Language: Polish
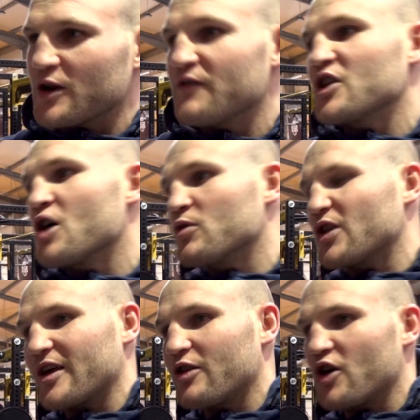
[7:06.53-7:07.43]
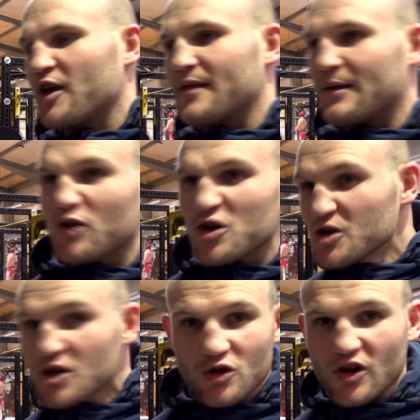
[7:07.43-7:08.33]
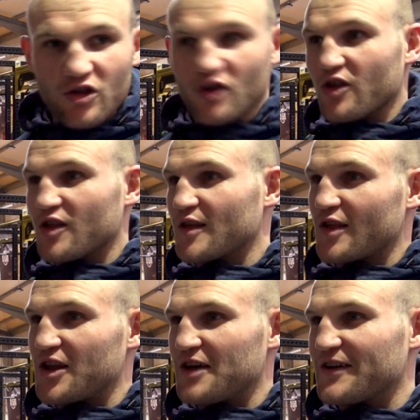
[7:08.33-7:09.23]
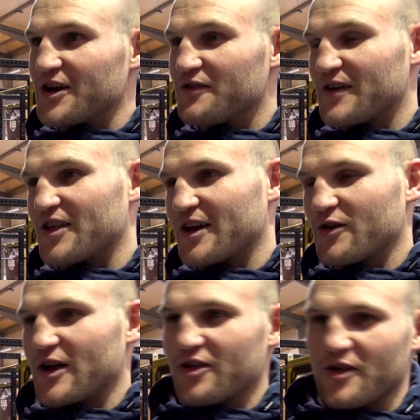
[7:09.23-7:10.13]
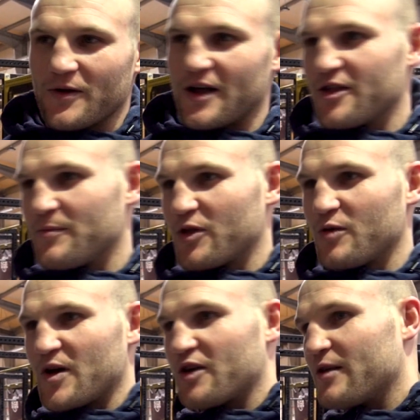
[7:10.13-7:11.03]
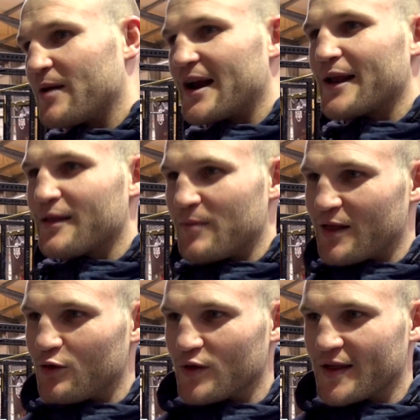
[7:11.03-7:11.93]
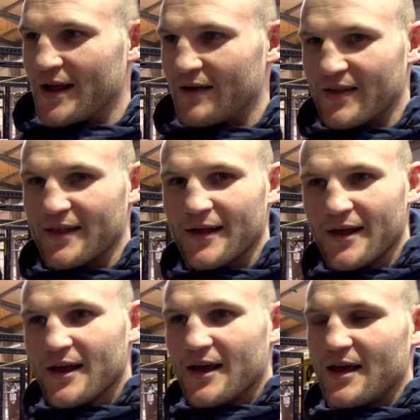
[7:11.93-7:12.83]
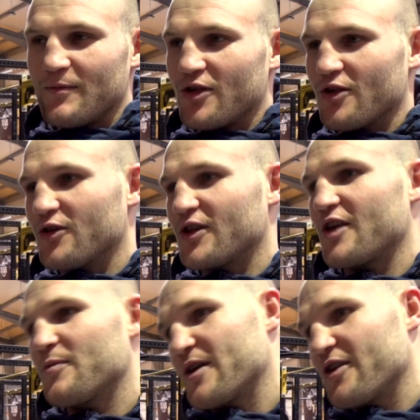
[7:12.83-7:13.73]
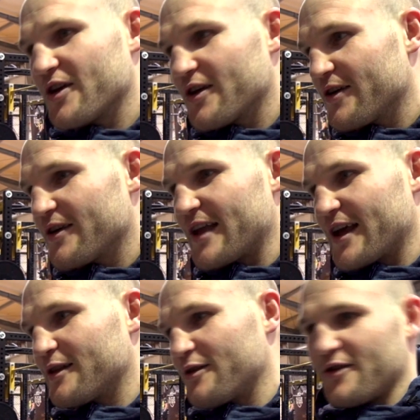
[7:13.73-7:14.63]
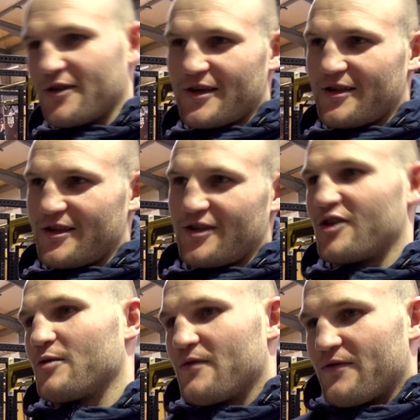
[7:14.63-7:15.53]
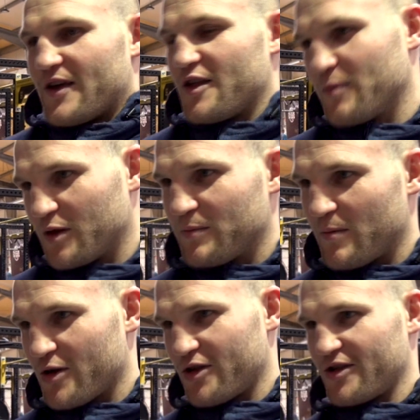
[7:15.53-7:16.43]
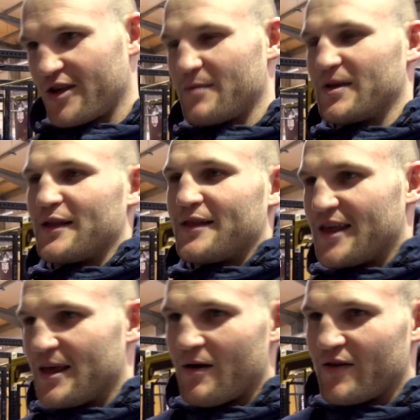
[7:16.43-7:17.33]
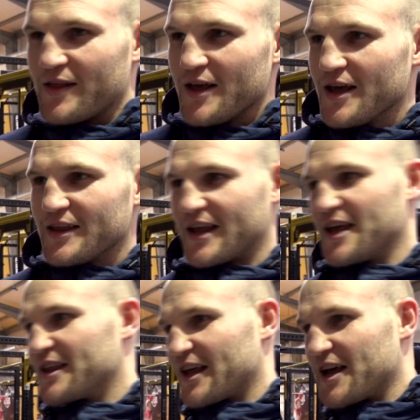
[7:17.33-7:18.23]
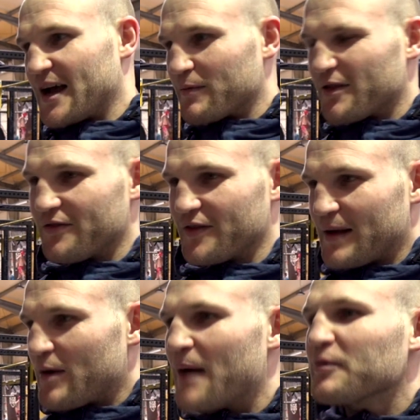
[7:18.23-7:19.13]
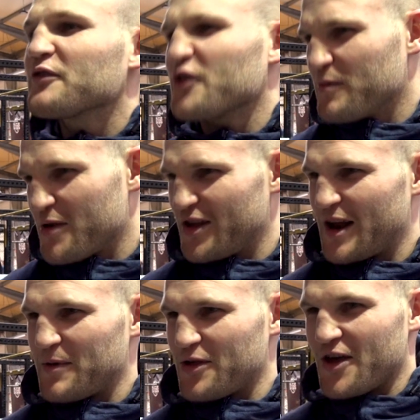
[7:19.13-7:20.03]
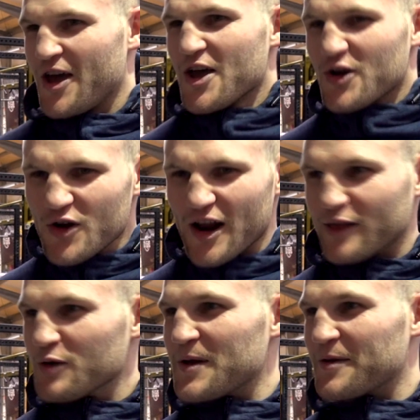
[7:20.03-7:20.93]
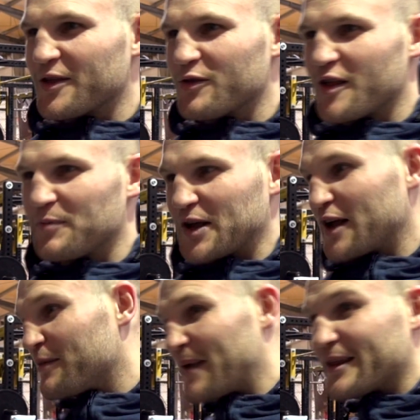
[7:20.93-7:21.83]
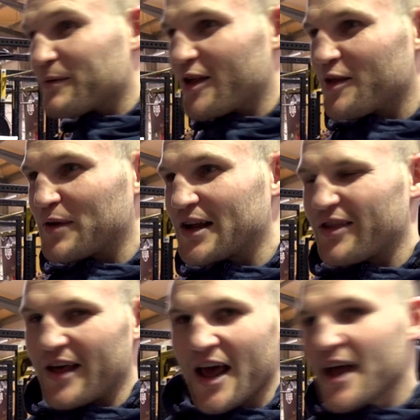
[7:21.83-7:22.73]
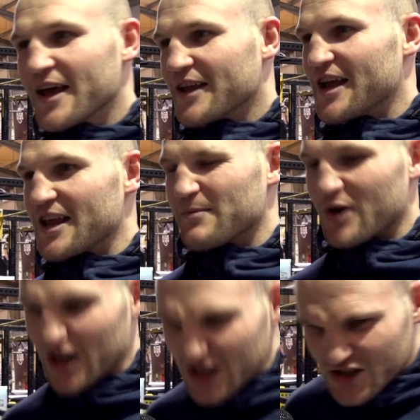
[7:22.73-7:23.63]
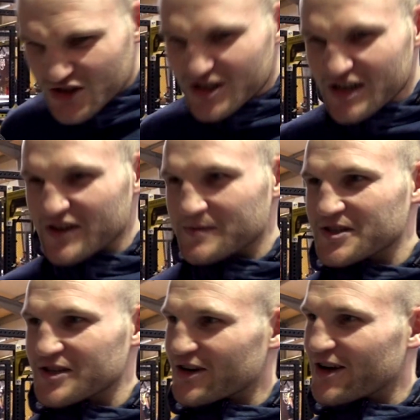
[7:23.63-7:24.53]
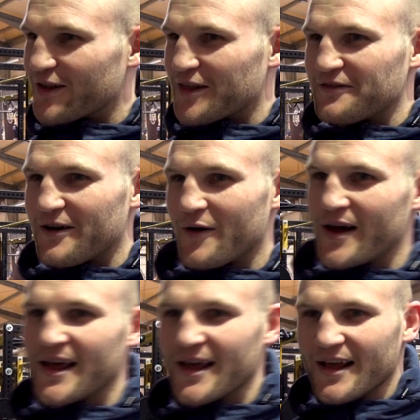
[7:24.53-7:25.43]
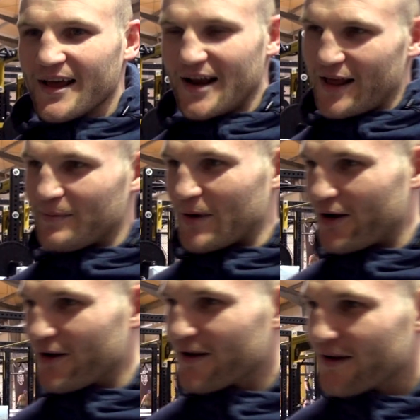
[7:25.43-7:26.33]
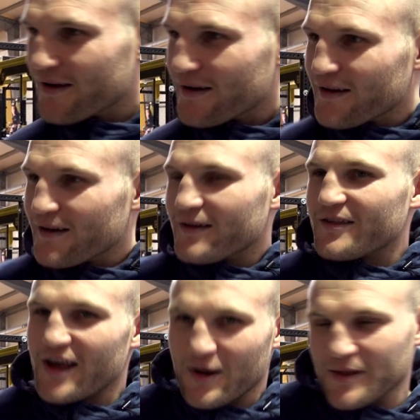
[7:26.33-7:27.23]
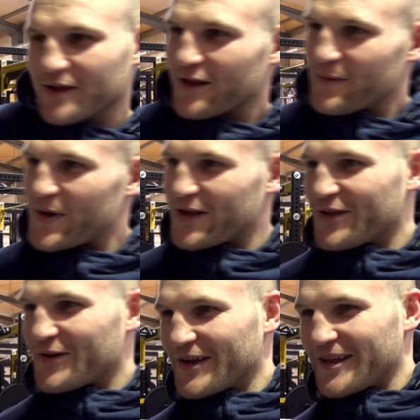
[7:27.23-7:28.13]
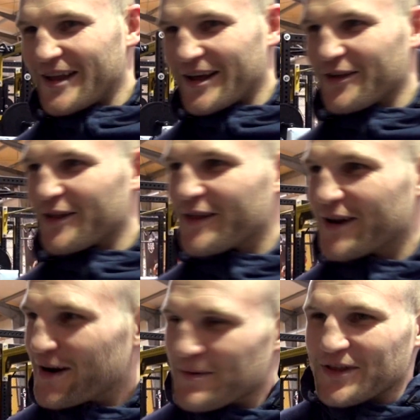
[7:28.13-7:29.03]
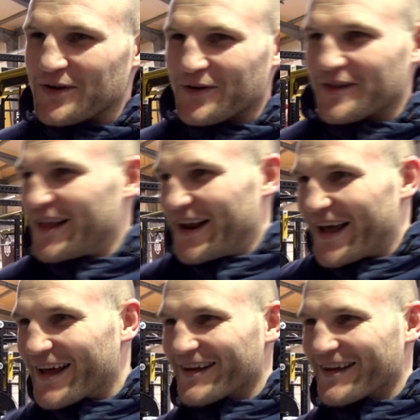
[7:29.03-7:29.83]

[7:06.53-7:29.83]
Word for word: To no wiadomo, też jak człowiek jest sam, to, to też troszeczkę zaczyna wariować, tak, no każdy, każdy potrzebuje jakichś tam relacji międzyludzkich, a więc e, myślę, że to też będzie takie coś, że, że, że to mi w jakiś sposób pomoże, że nie będę z nikim, a więc takich, takich hamstw, sam hamstwo ziemnie się nabierze, że kurna, z Chcę się, spotkać, z bratem chcę się spotkać, ale nie, nie mogę i kurwa będzie trochę rozrywało, ale... ale Jacob za to zapłaci. Jacob za to zapłaci, dokładnie tak, jest sromotną cenę.